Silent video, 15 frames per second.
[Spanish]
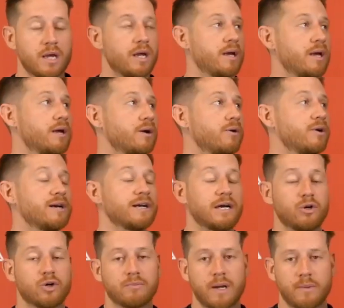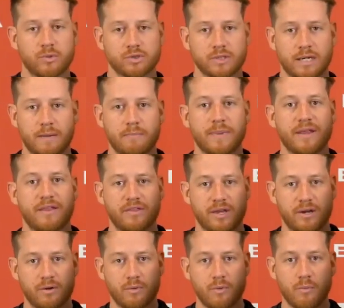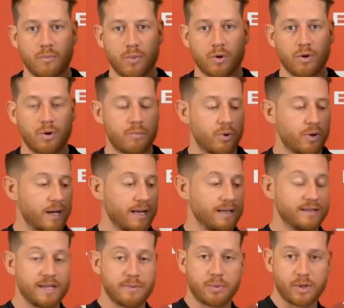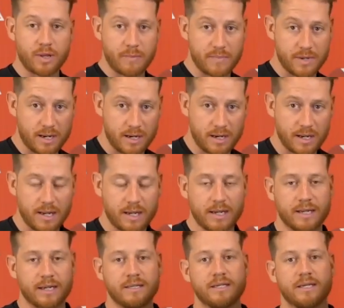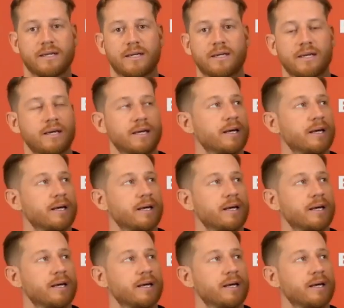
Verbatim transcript: eh, con el calor vamos a padecer un poco por el tipo de piel que tiene.